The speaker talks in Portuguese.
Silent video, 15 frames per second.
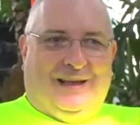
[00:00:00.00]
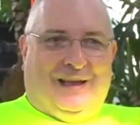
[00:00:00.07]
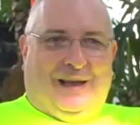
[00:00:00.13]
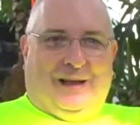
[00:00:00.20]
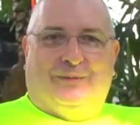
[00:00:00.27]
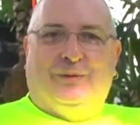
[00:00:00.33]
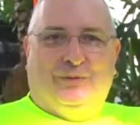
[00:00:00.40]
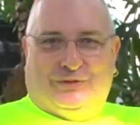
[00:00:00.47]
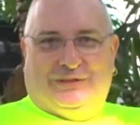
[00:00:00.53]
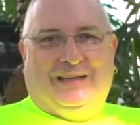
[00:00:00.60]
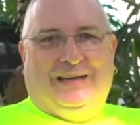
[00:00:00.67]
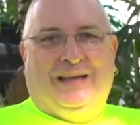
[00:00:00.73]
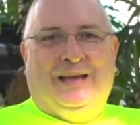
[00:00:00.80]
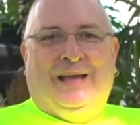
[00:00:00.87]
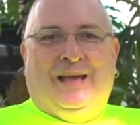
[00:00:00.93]

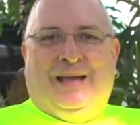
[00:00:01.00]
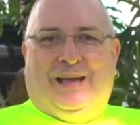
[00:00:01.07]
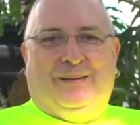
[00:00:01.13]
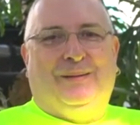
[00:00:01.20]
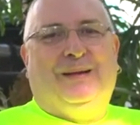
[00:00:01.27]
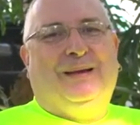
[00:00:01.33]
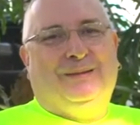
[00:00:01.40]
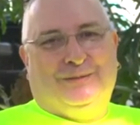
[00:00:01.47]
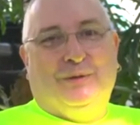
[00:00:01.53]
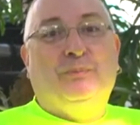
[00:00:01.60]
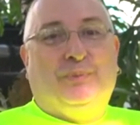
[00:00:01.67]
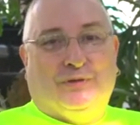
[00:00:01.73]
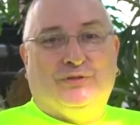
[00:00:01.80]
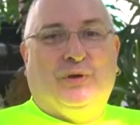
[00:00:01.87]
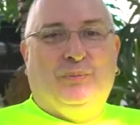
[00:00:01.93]
Aconselha. É, é, o
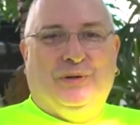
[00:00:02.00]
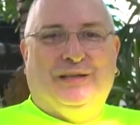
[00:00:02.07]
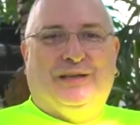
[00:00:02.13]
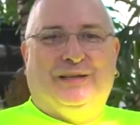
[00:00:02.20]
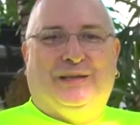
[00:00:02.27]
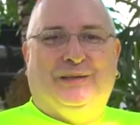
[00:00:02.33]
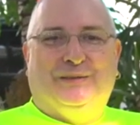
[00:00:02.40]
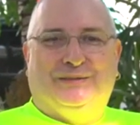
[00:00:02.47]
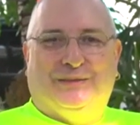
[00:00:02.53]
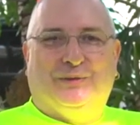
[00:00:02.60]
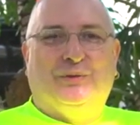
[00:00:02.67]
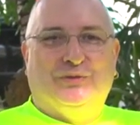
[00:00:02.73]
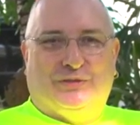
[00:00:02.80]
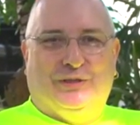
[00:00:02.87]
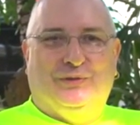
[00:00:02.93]
pessoal brinca aqui que se
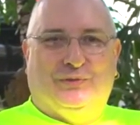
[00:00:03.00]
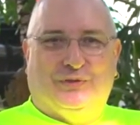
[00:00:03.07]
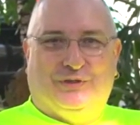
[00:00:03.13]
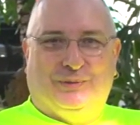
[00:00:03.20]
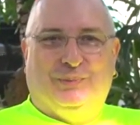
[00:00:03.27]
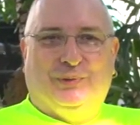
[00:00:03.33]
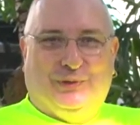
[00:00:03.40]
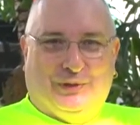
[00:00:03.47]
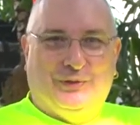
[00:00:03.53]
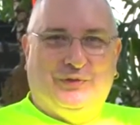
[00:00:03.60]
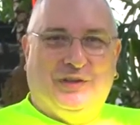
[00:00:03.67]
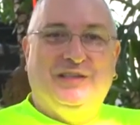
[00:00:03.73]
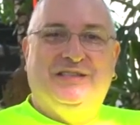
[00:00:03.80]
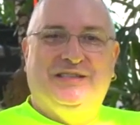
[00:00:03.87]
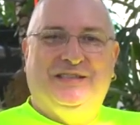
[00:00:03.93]
conselho fosse bom, o nego
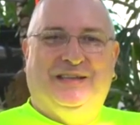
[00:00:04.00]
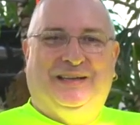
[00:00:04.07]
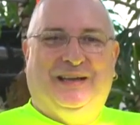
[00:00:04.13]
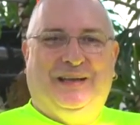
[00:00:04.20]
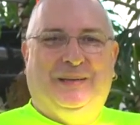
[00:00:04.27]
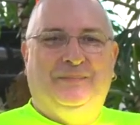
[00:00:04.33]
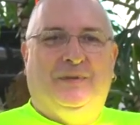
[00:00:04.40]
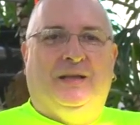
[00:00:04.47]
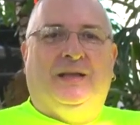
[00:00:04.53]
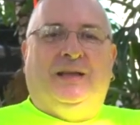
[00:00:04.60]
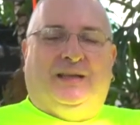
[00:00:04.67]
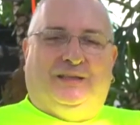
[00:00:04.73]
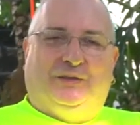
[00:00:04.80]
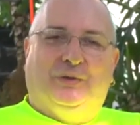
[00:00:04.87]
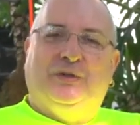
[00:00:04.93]
vendia, né?
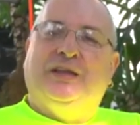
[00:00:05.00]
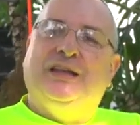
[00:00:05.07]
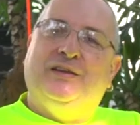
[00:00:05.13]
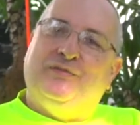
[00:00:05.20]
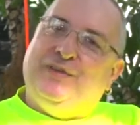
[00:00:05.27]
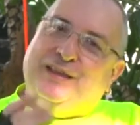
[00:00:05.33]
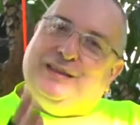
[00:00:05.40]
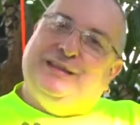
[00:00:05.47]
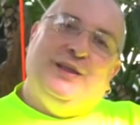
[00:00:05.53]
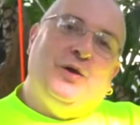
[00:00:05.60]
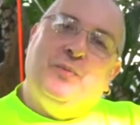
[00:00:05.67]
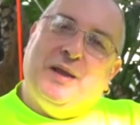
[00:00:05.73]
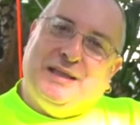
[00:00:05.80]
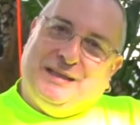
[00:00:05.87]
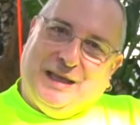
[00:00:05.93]
Então, eu queria vender
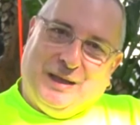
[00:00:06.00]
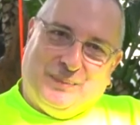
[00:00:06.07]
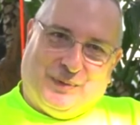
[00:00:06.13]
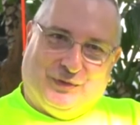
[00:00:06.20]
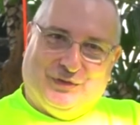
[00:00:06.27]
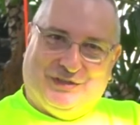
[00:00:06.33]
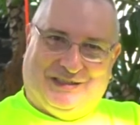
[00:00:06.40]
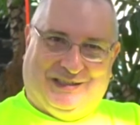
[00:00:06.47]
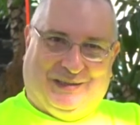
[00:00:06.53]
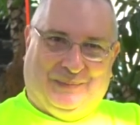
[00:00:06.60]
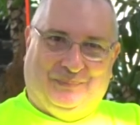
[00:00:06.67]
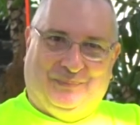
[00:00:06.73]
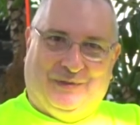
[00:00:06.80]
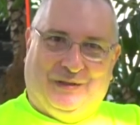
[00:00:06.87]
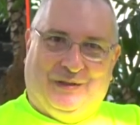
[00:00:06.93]
uma ideia para você.
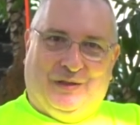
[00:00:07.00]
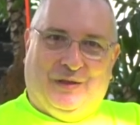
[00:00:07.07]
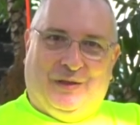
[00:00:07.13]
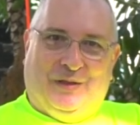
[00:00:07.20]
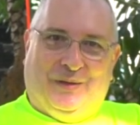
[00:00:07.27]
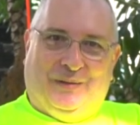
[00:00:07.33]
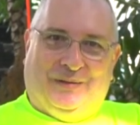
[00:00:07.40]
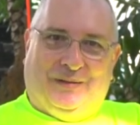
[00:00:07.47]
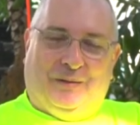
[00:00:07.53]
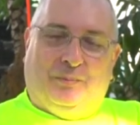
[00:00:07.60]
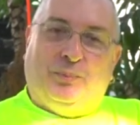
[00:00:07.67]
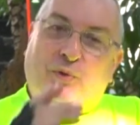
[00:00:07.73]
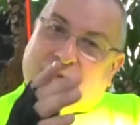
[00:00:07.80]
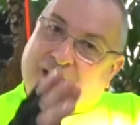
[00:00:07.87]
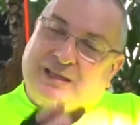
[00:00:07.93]

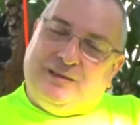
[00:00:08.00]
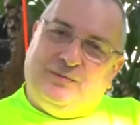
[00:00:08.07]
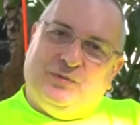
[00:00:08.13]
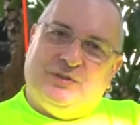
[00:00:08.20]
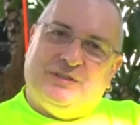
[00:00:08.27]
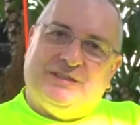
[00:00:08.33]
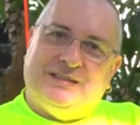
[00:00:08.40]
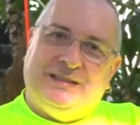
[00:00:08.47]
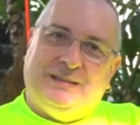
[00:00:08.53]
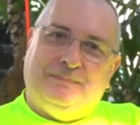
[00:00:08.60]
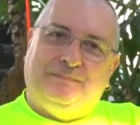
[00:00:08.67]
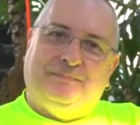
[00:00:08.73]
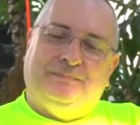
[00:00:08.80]
Por que, que você